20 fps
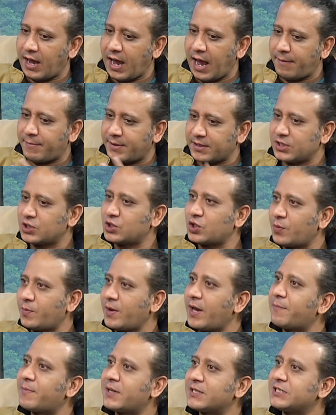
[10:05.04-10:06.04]
আমাদের
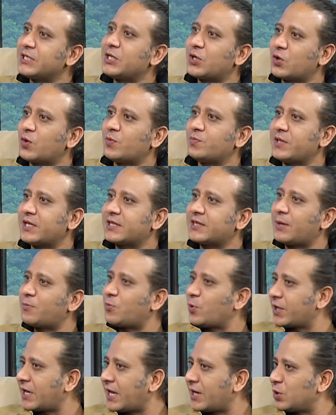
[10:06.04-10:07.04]
সময় আমরা যেরকম দেখতাম
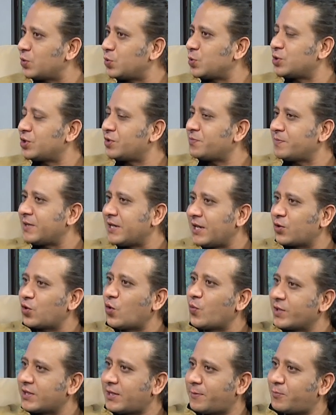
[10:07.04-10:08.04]
ওইখানে দুইজন মিলে
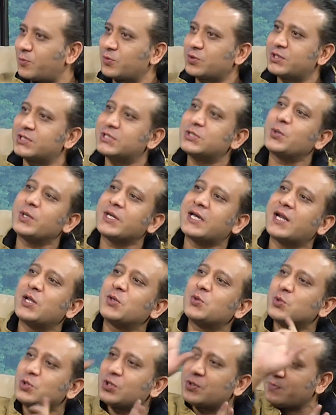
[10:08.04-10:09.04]
কবিতা পড়তেছে ওইখানে
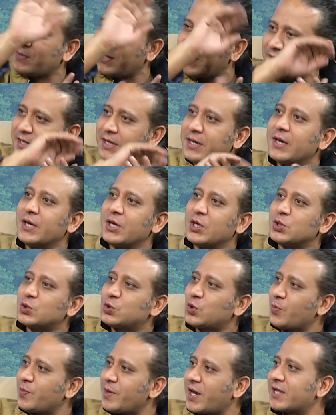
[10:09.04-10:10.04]
দুইজন মিলে
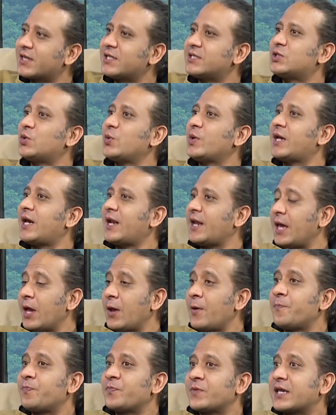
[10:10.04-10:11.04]
ছবি আঁকতেছে ওইখানে
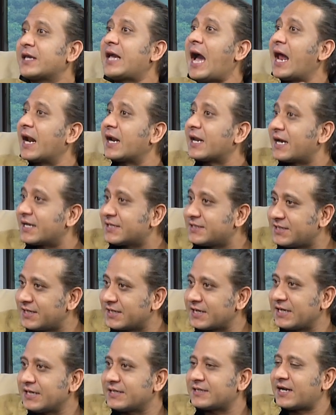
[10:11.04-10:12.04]
গান গাচ্ছে
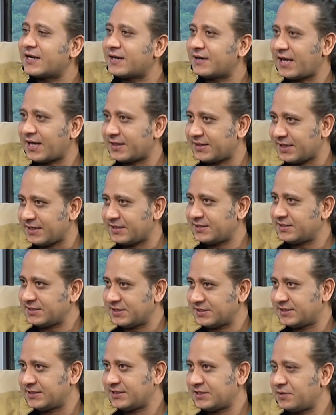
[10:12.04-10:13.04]
গিটার হাতে
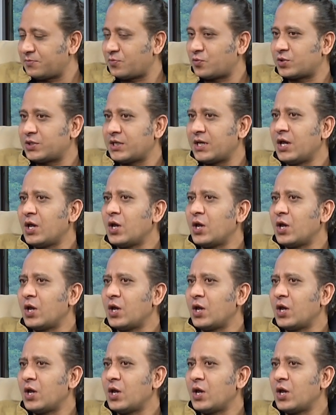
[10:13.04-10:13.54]
টিএসিতে বসে